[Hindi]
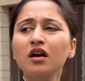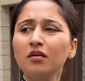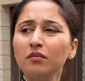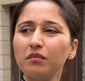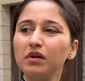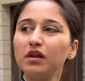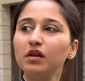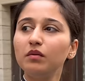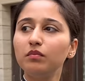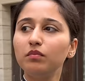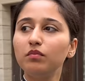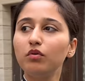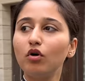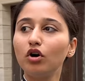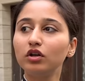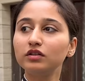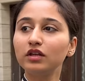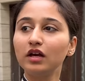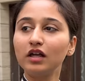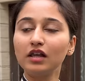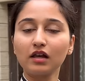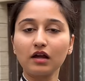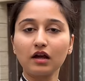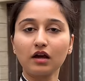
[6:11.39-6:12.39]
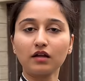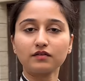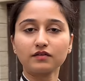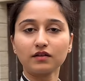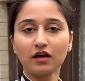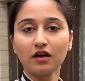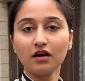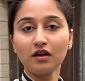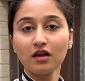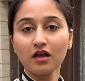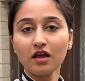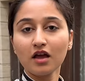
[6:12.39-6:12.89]
मतलब बहुत हल्का सा
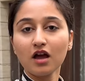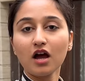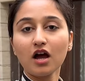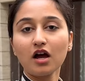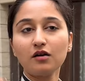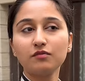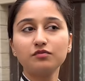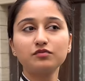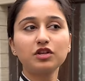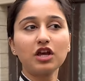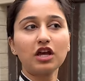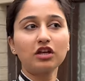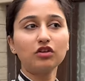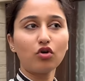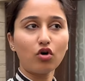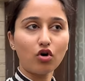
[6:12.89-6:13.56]
अब शायद